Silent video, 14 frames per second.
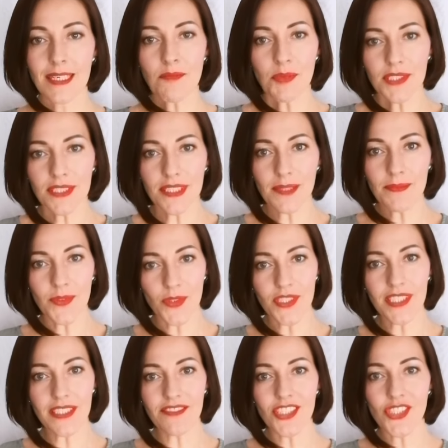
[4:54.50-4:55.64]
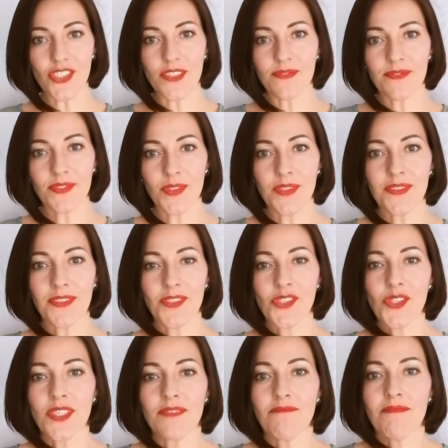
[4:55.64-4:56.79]
Я поняла многие вещи, то,
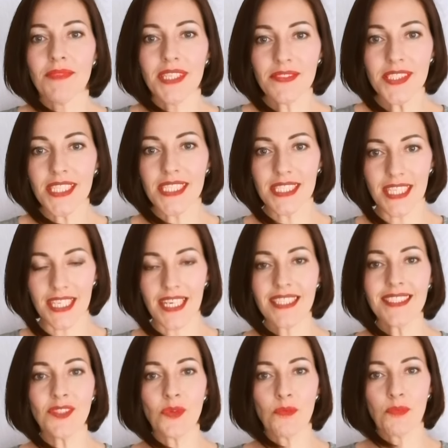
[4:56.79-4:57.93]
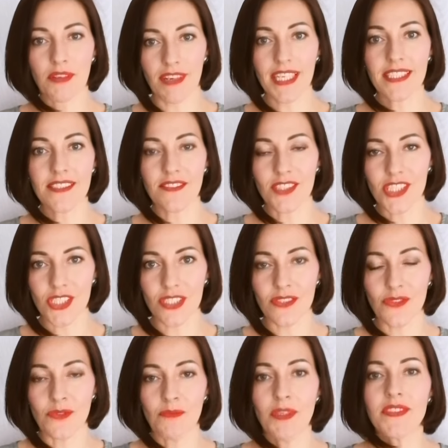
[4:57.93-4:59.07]
что мы в состоянии управлять своей
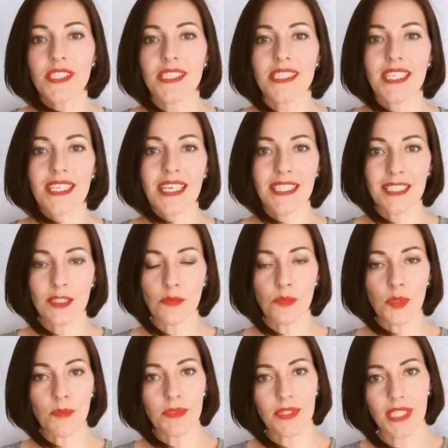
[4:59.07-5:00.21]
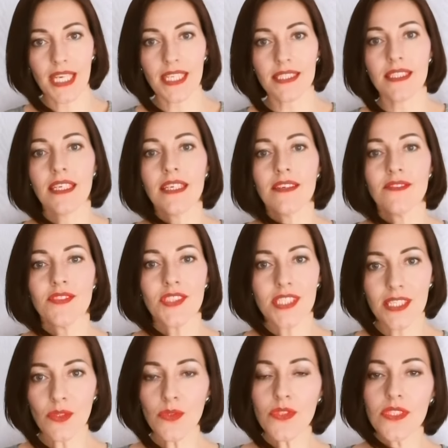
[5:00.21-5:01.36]
жизнью, мы в состоянии поменять
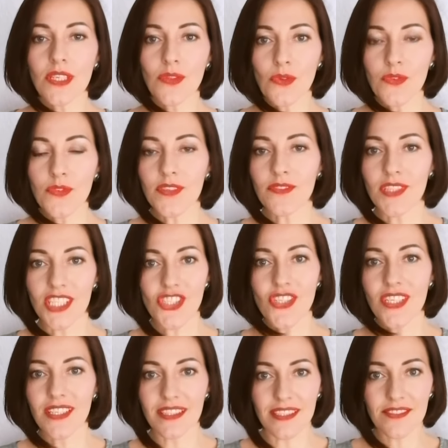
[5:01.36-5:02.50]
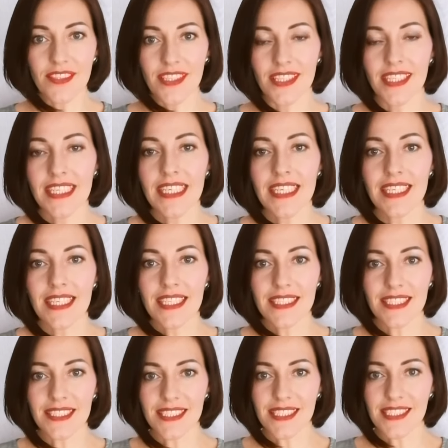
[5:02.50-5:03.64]
все установки в нашей голове. И
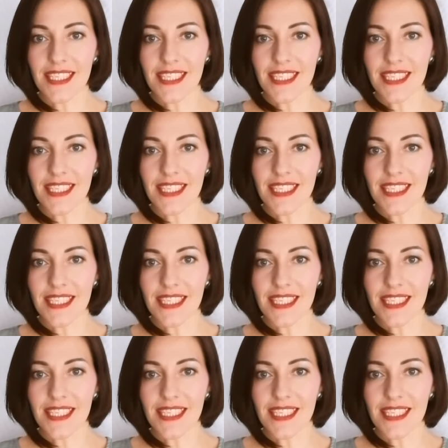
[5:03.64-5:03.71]
это